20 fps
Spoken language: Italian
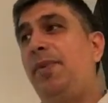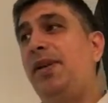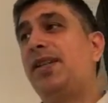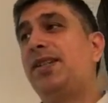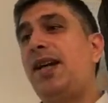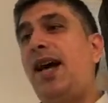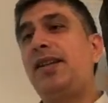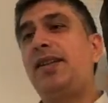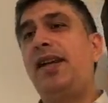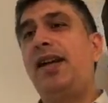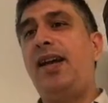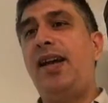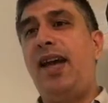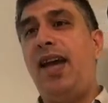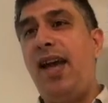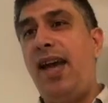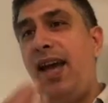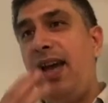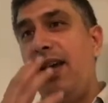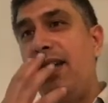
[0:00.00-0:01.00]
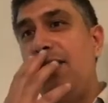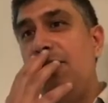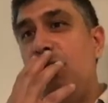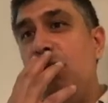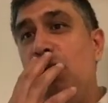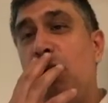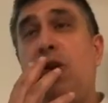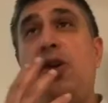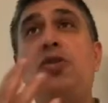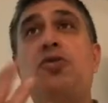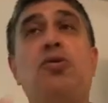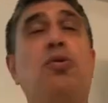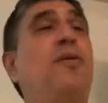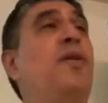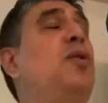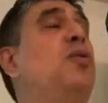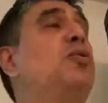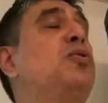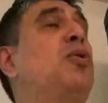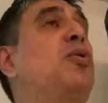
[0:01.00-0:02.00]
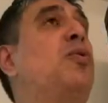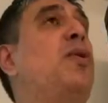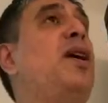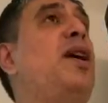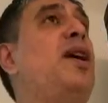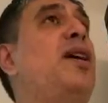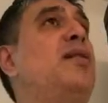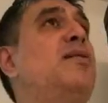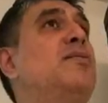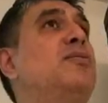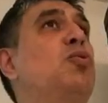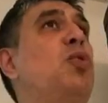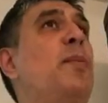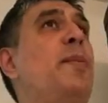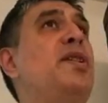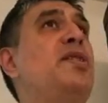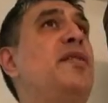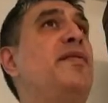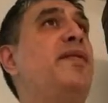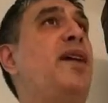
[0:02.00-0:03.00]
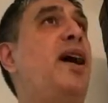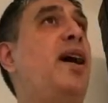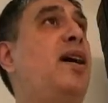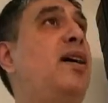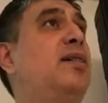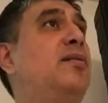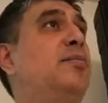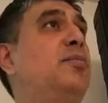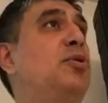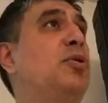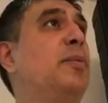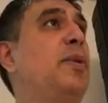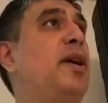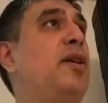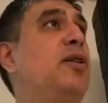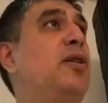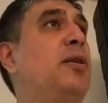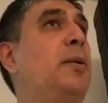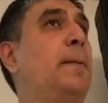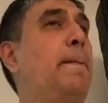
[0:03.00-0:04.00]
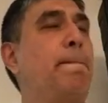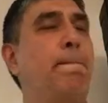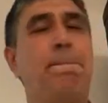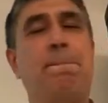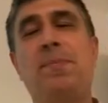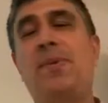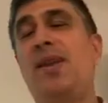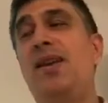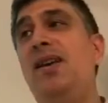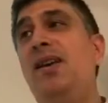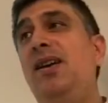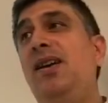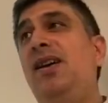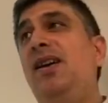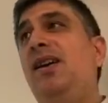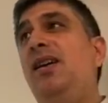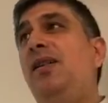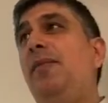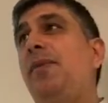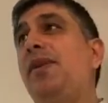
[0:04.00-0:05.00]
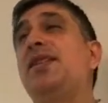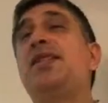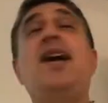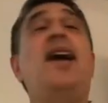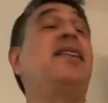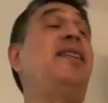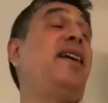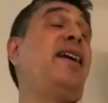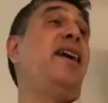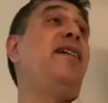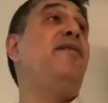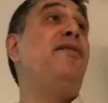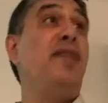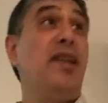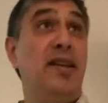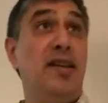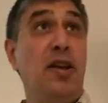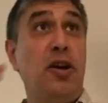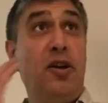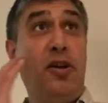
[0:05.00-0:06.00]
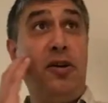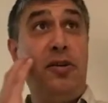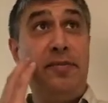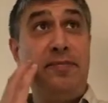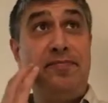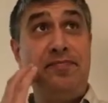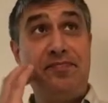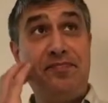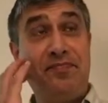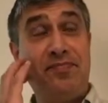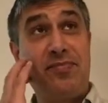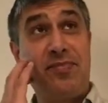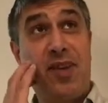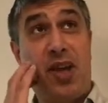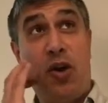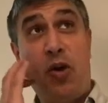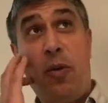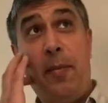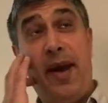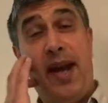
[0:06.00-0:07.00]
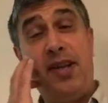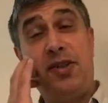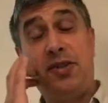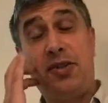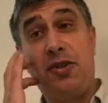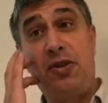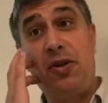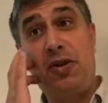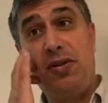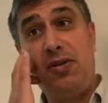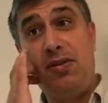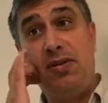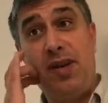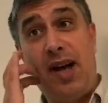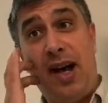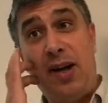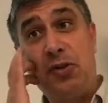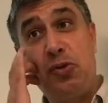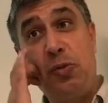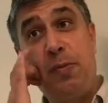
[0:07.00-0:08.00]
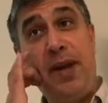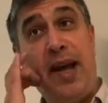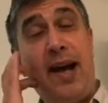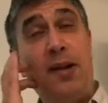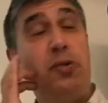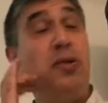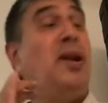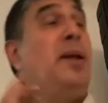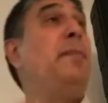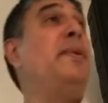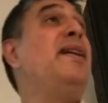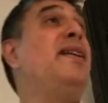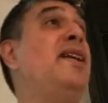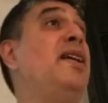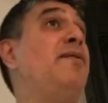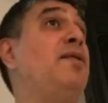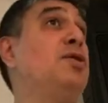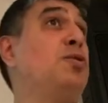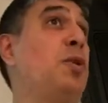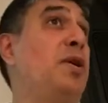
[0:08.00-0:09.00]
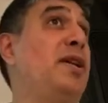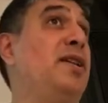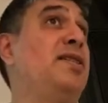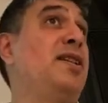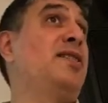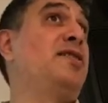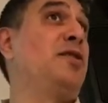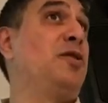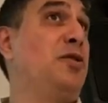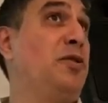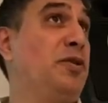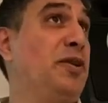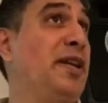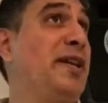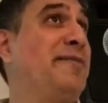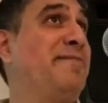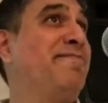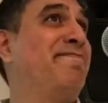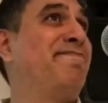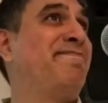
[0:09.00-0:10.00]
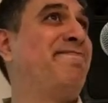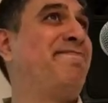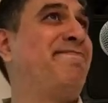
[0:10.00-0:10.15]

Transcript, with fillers: Pensate che, dunque io sono venuto qui due mesi fa, più o meno, pensate che il video che ho messo ha superato le mille visualizzazioni